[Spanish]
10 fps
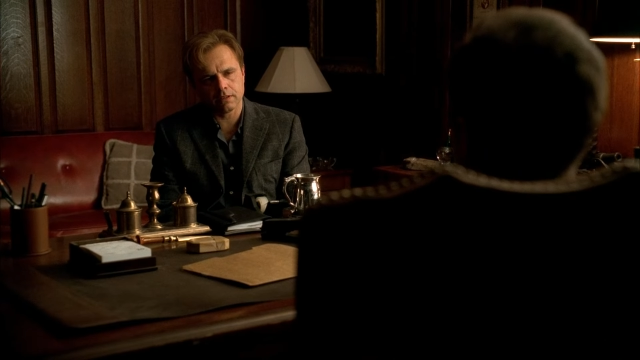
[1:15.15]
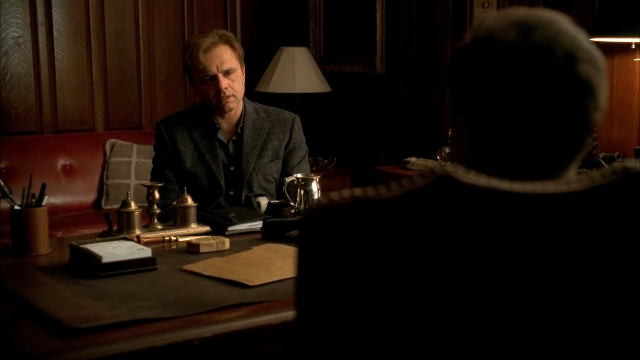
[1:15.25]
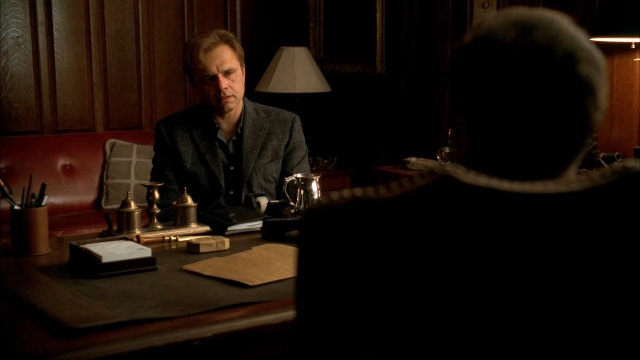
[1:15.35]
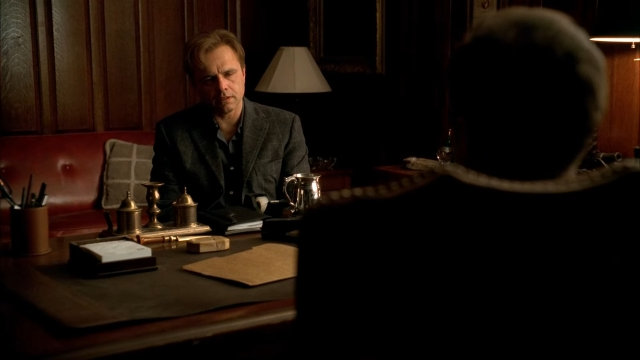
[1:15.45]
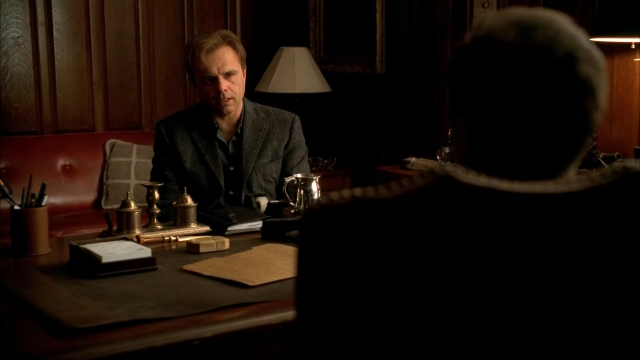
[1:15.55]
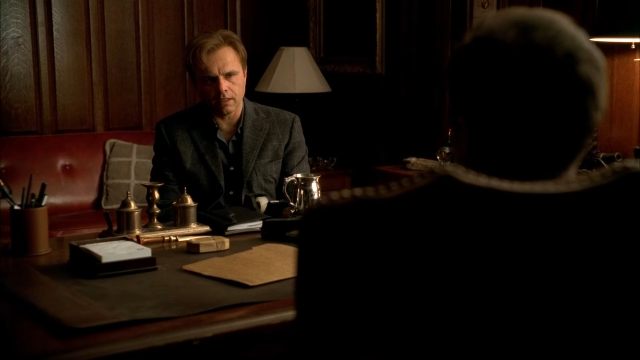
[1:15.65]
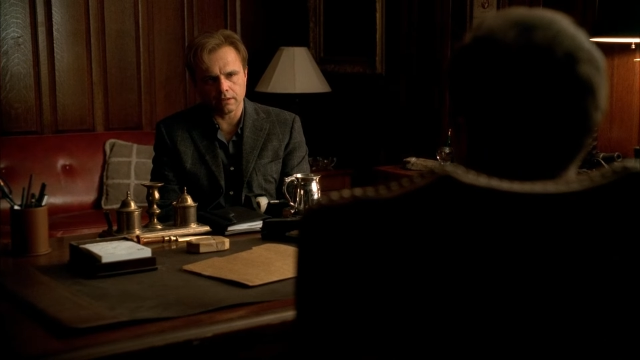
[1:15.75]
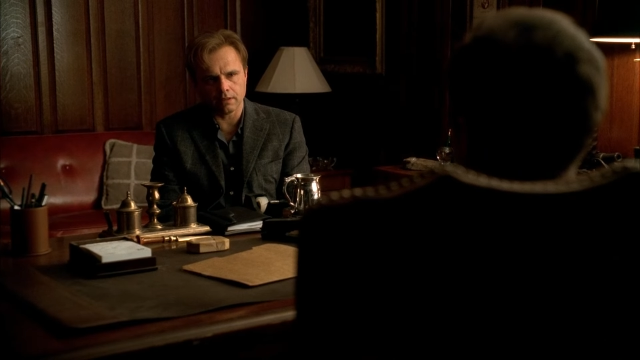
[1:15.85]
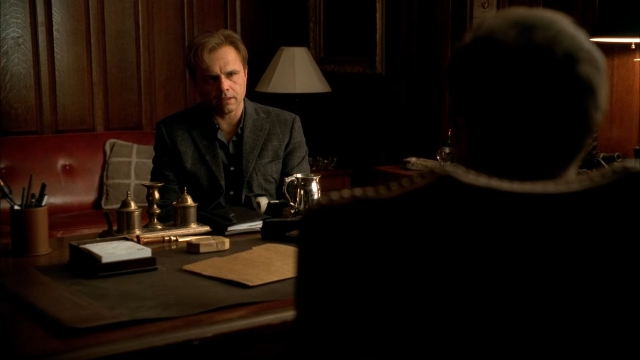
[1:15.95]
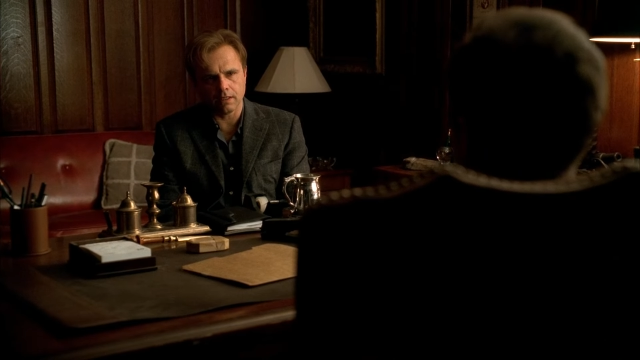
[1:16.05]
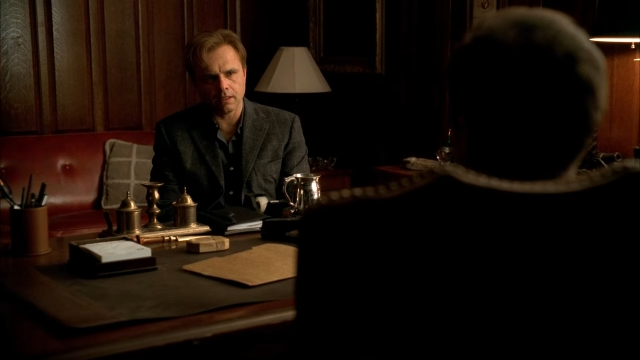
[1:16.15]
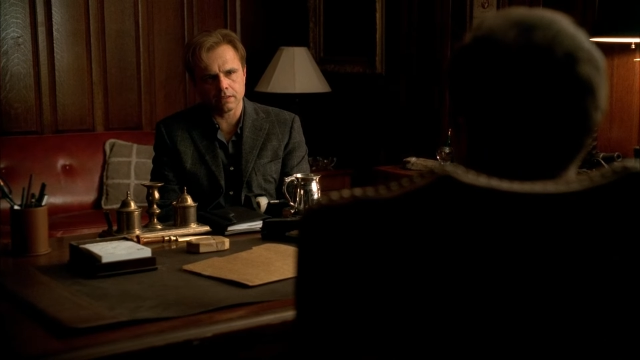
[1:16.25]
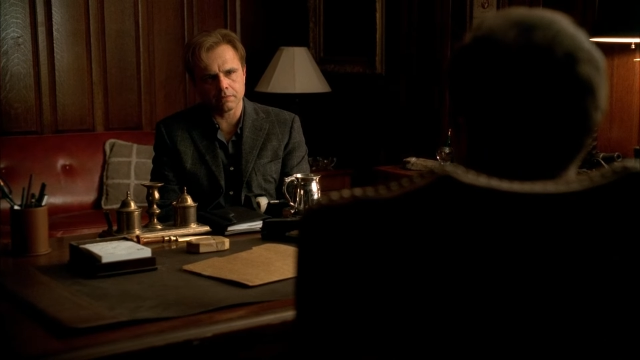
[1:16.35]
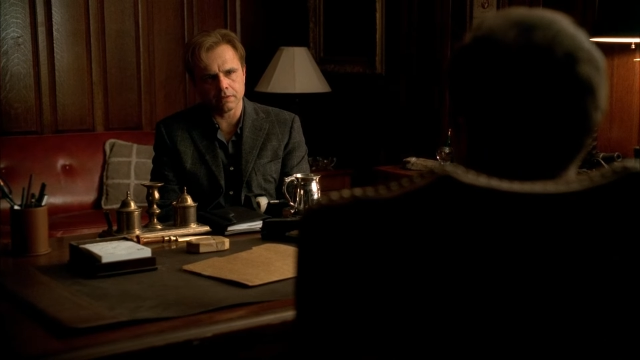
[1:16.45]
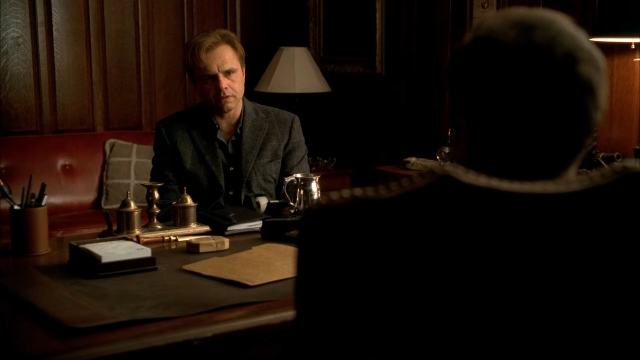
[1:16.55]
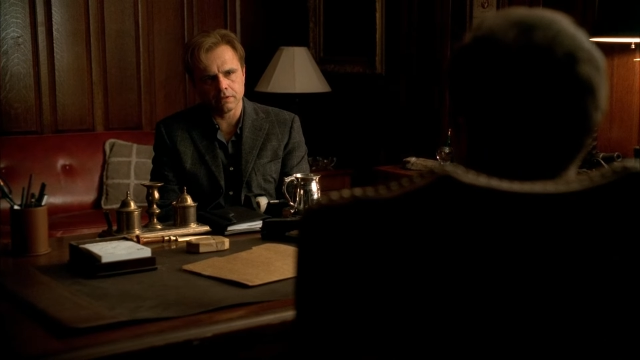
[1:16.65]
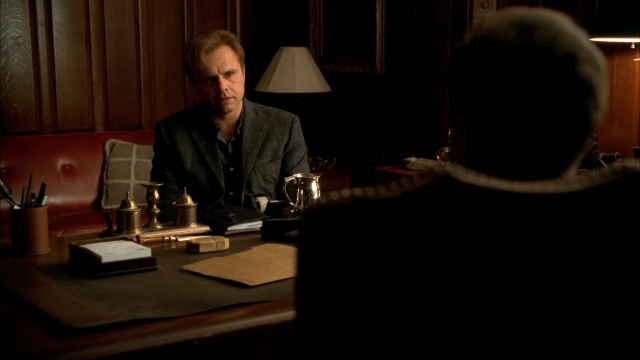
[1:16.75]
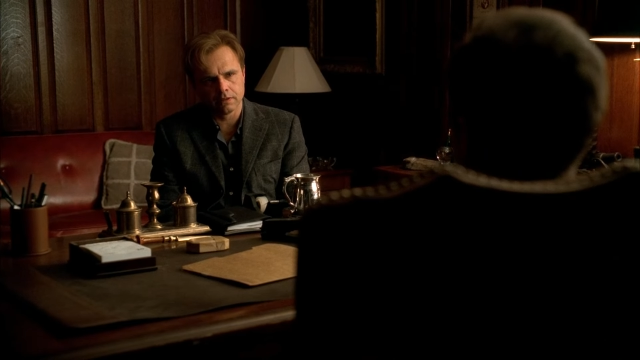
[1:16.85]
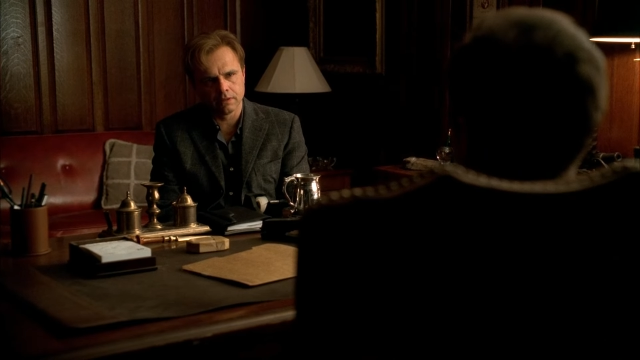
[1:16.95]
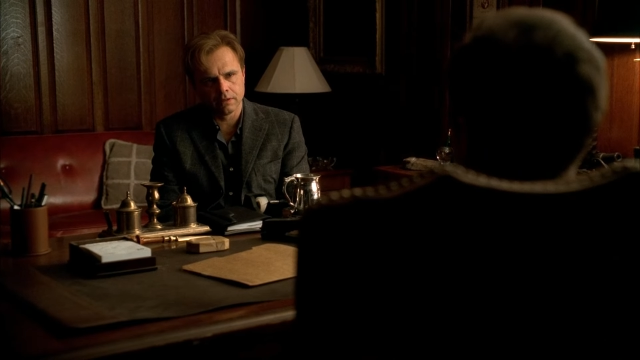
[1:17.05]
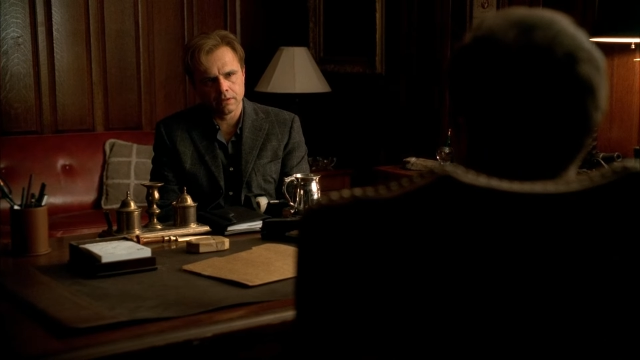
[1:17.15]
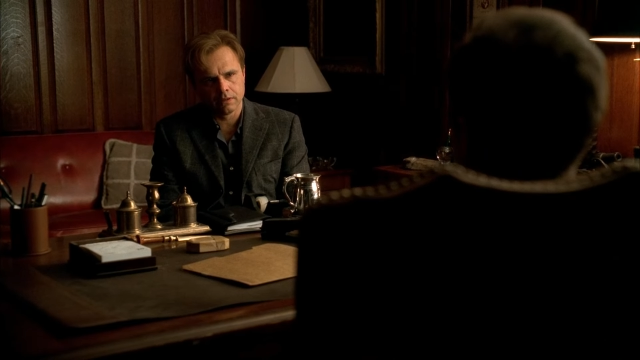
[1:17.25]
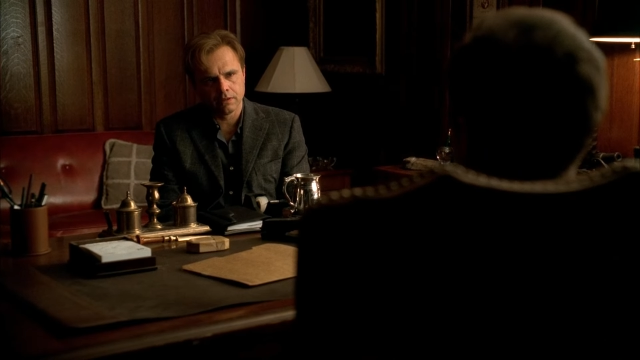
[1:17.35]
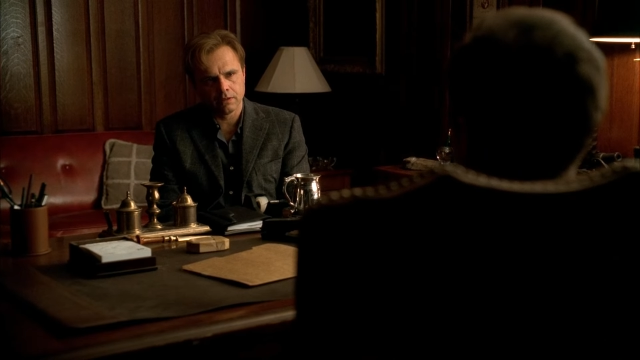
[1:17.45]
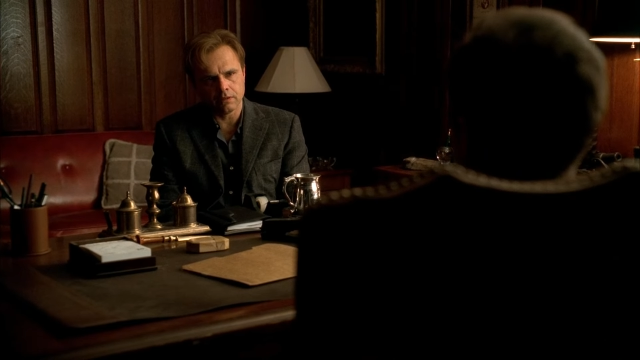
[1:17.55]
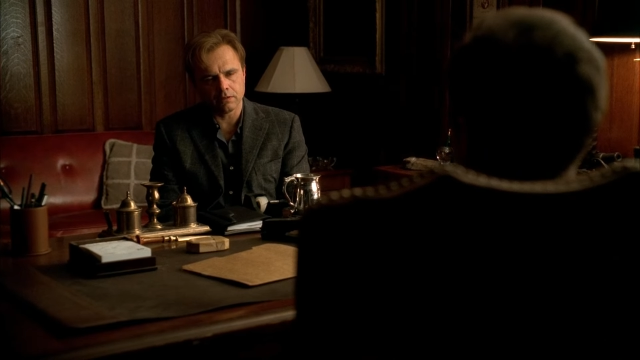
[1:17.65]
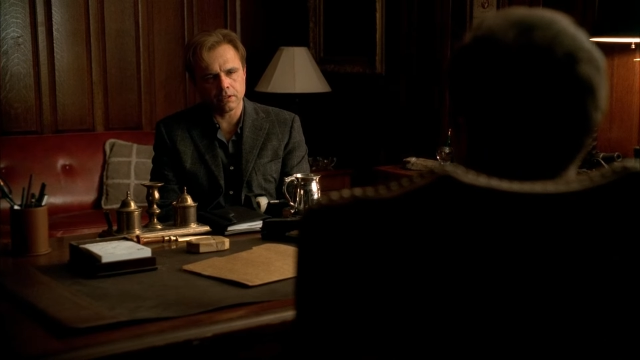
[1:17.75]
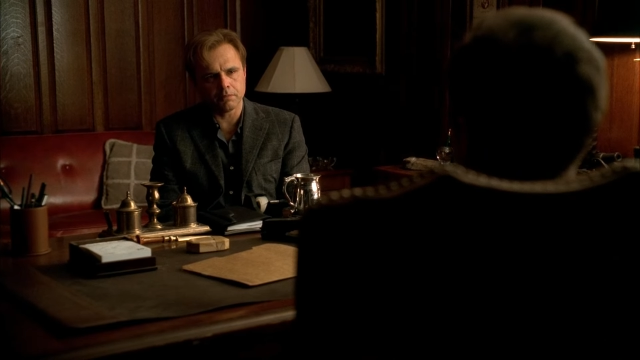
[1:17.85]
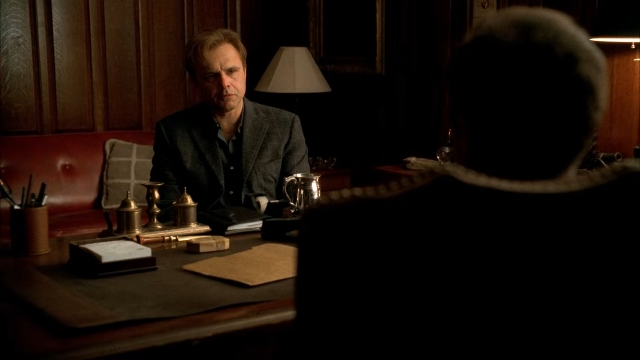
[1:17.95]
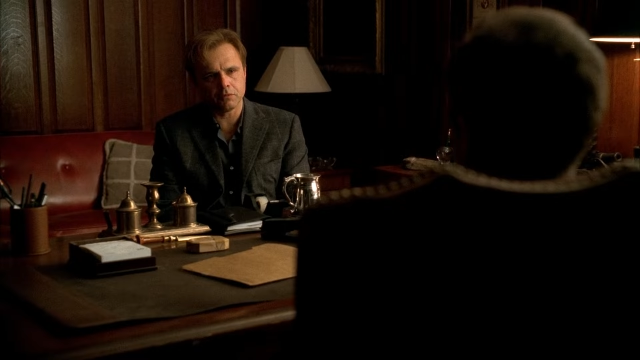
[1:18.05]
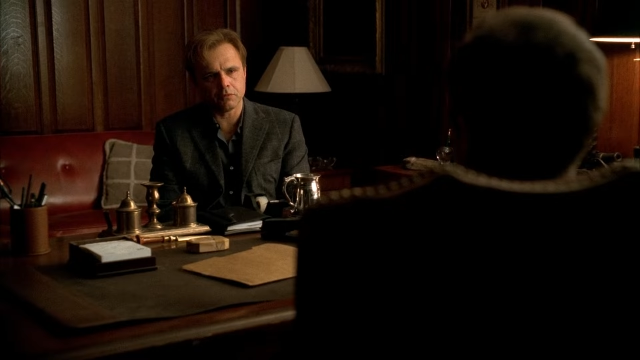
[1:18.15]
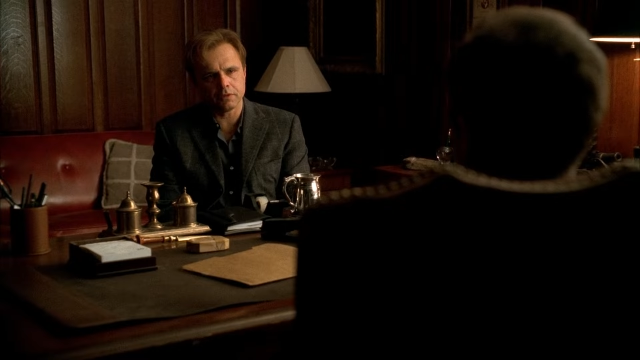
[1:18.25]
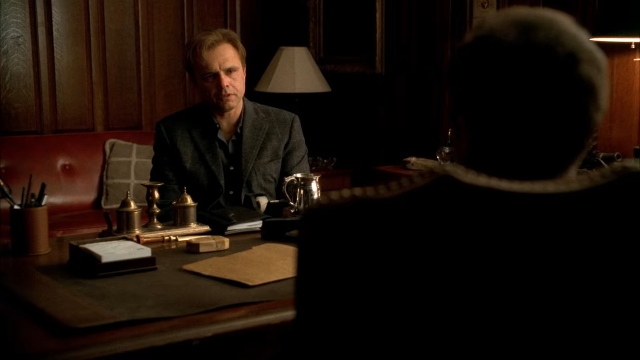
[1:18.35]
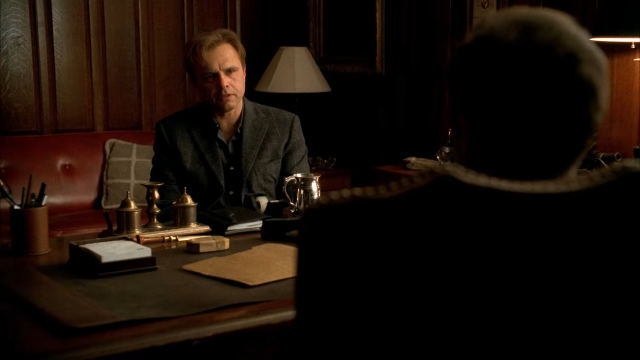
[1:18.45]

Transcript: directa o indirectamente en cada una de las